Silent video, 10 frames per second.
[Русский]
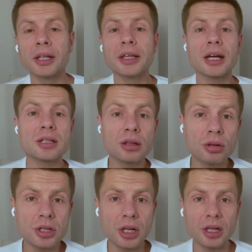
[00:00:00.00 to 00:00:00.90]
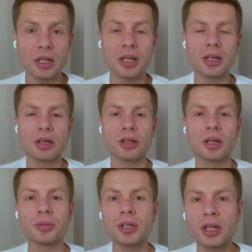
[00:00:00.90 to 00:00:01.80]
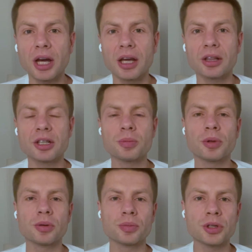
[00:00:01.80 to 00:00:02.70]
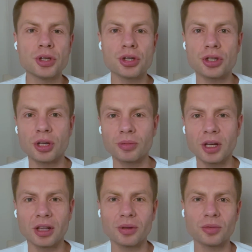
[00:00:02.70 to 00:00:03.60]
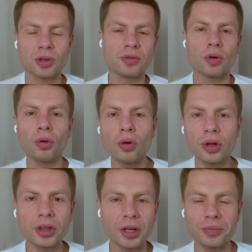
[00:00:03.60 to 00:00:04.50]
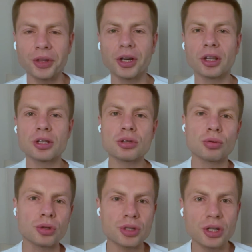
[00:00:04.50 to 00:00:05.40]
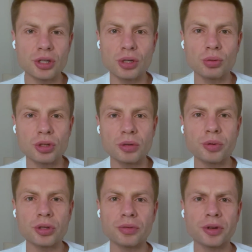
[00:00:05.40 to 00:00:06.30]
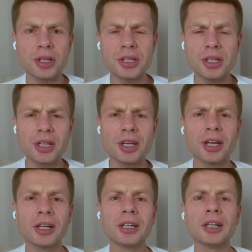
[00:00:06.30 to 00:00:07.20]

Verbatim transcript: Да, с одной стороны, там Китай на дипломатическом, да, там вот в ООН там не голосует за резолюции против России,